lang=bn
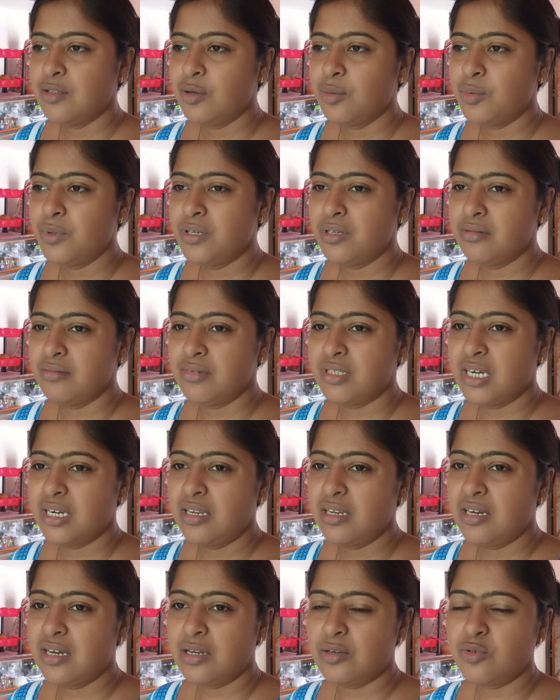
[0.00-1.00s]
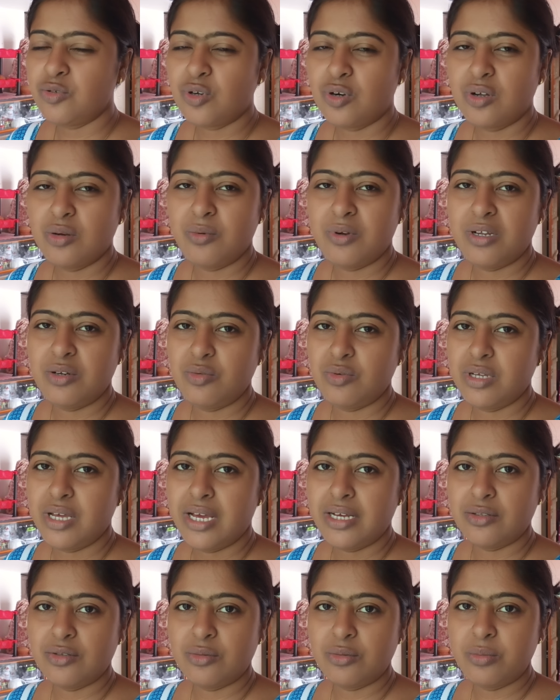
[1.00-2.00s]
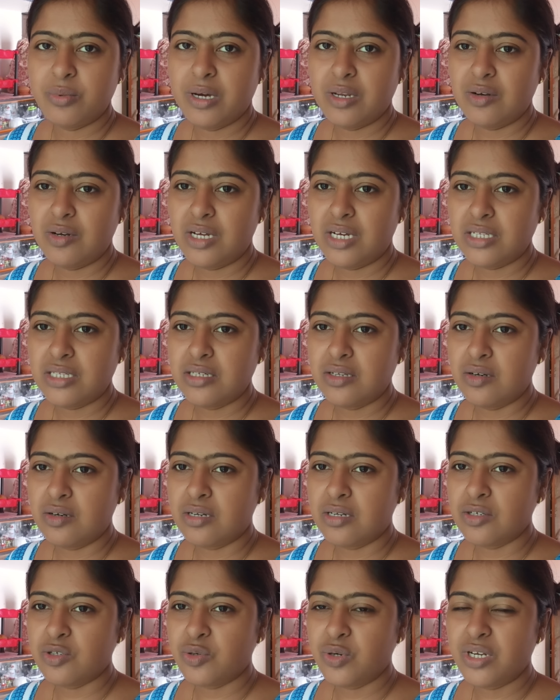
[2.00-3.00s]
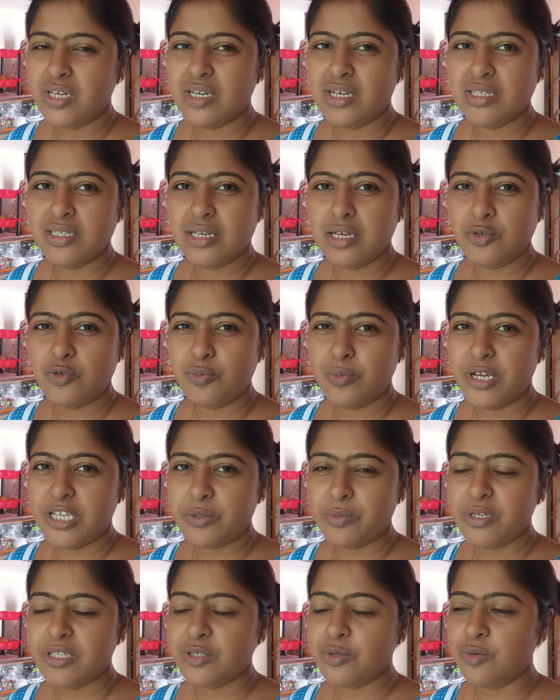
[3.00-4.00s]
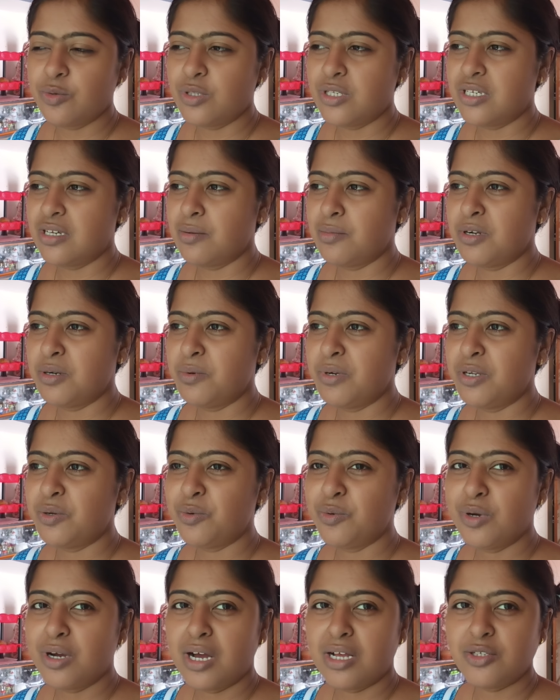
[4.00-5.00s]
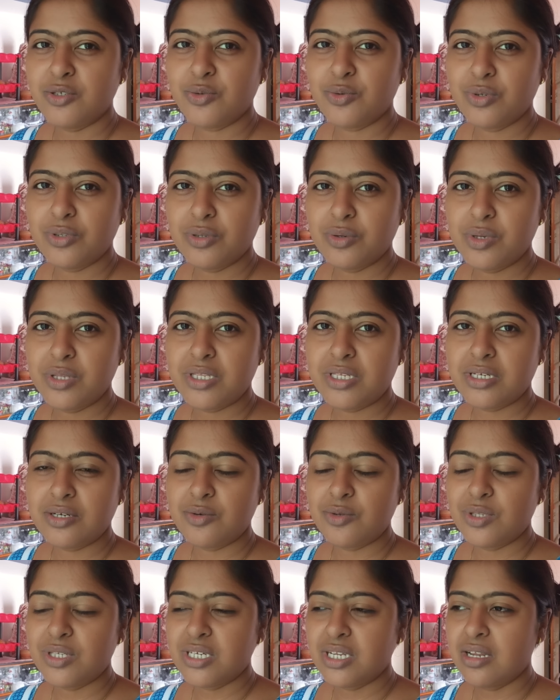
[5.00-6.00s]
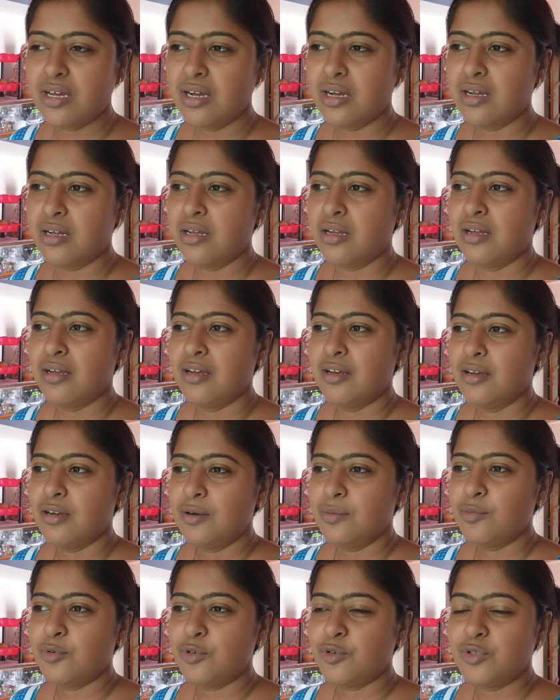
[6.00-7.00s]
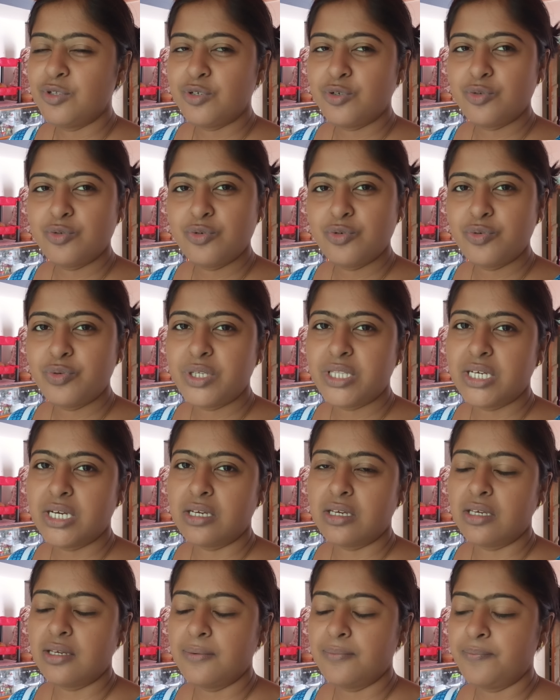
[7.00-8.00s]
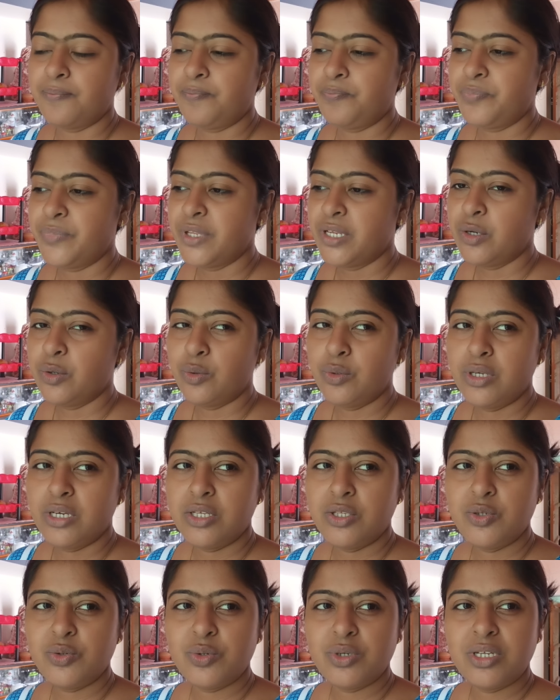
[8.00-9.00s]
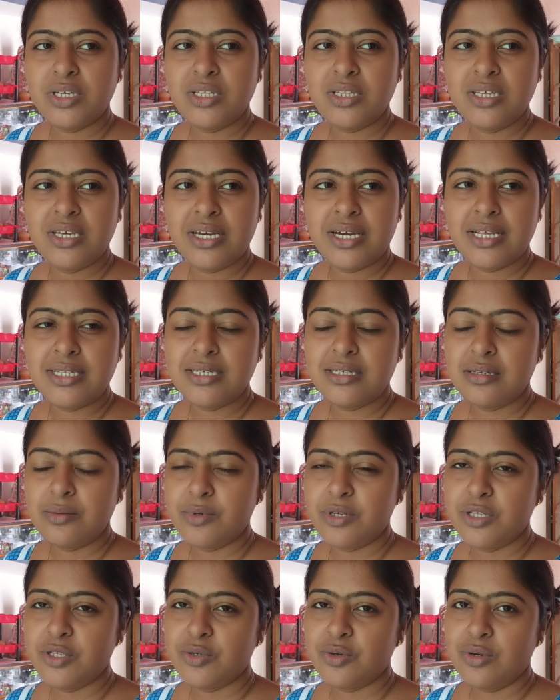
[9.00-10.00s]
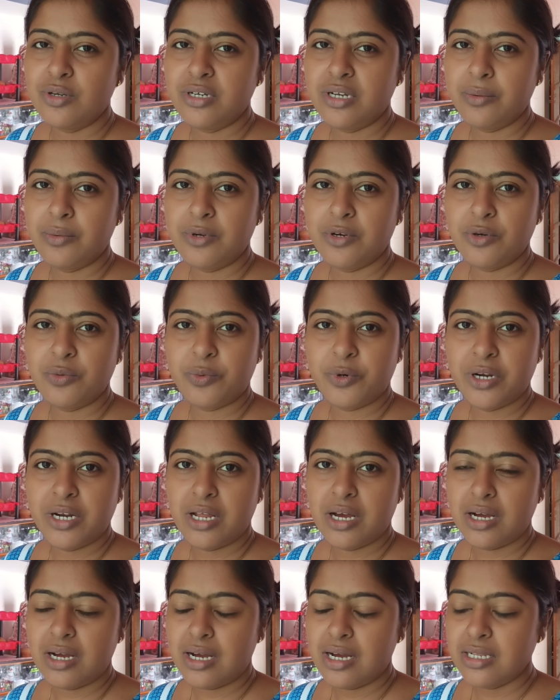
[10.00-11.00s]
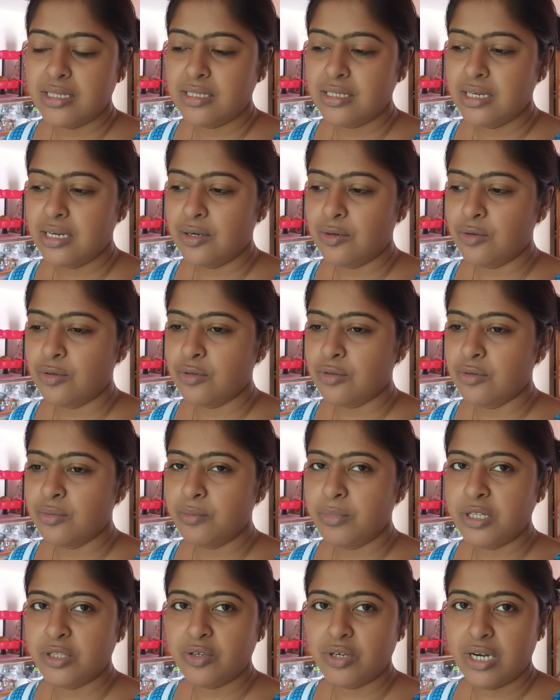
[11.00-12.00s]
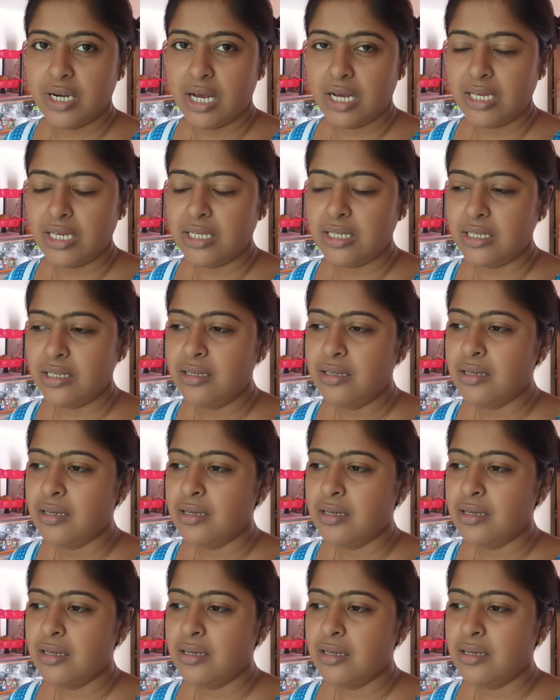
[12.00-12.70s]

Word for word: তবে জানি না কেন সকালবেলায় উঠে একদমই ভালো লাগছিল না শরীরটা আজকে একটু ম্যাচ ম্যাচ করছে আমার মানে কোনো কাজ করতেও ইচ্ছে করছে না মনে হচ্ছে শুধু শুয়ে থাকি ওদিকে ছোটি দিয়ে গেছে ডিমের ঝোল টেবিলের উপরে রাখা আছে এখনও ভেতরে রাখিনি